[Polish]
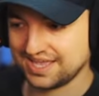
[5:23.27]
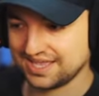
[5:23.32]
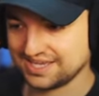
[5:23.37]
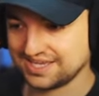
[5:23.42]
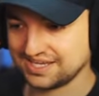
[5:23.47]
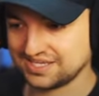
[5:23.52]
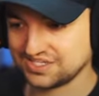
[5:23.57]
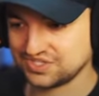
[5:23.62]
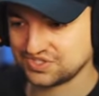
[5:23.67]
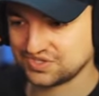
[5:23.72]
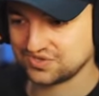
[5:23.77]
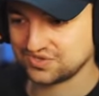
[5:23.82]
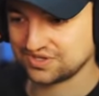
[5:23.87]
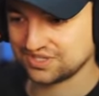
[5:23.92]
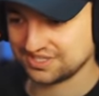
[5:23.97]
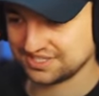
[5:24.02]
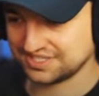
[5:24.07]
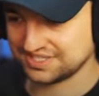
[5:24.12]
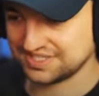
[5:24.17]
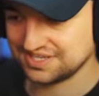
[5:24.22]
jakieś
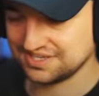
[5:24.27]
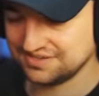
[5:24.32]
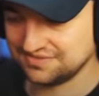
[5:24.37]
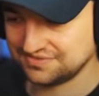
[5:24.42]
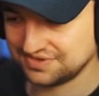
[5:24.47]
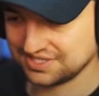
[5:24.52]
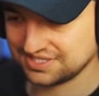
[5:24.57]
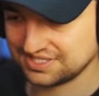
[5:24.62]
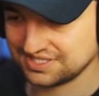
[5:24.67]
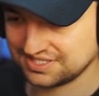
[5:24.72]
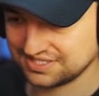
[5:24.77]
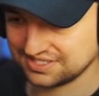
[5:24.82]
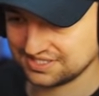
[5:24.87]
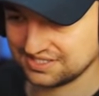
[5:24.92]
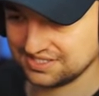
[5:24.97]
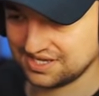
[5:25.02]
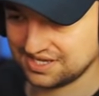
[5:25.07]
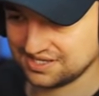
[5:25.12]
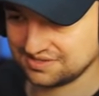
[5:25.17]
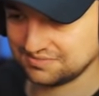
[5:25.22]
konkretne
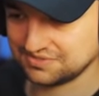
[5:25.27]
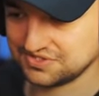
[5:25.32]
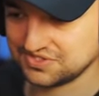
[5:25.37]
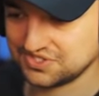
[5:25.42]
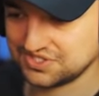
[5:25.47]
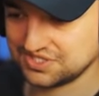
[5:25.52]
eventy albo coś